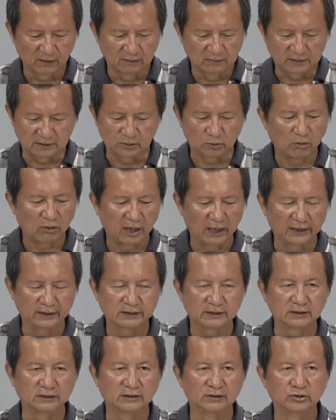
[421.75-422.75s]
只画一
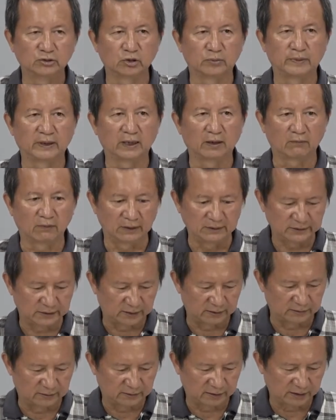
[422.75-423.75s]
次就把它完
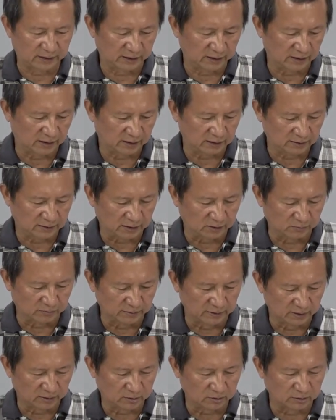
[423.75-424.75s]
成，啊、也让让我
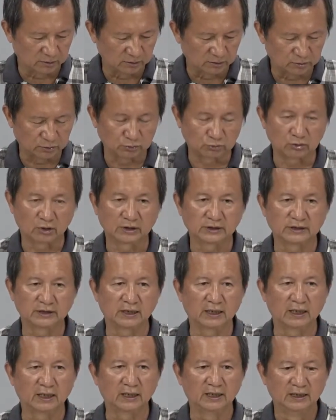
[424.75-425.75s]
们能够组装起
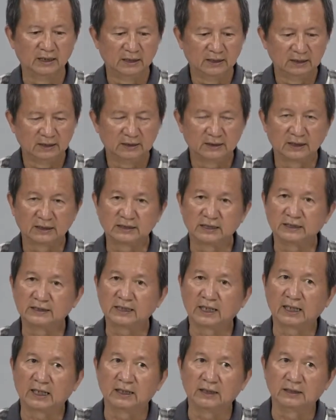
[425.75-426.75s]
来。那接
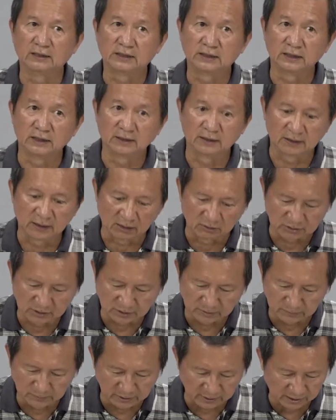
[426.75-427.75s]
下来呢，请老
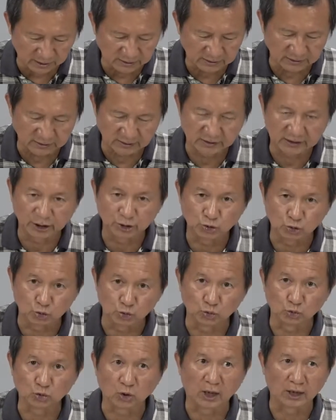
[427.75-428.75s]
师们开始先
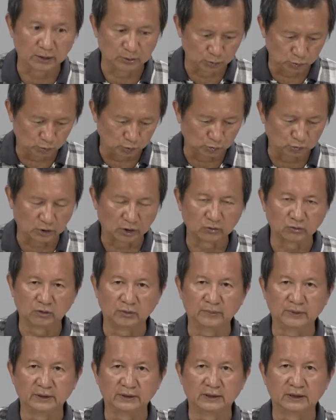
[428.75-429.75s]
组装，组装我
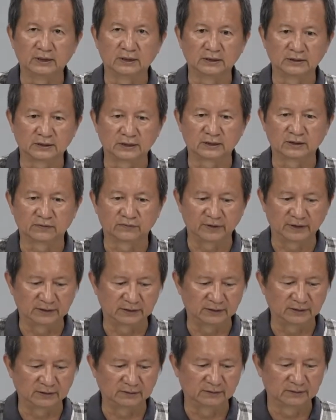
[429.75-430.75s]
们的这个飞
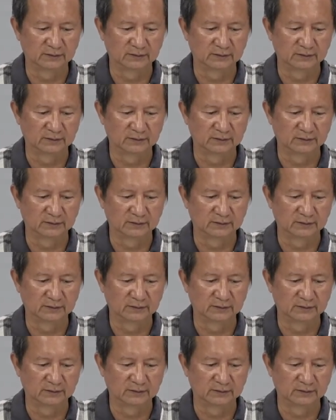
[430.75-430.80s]
机。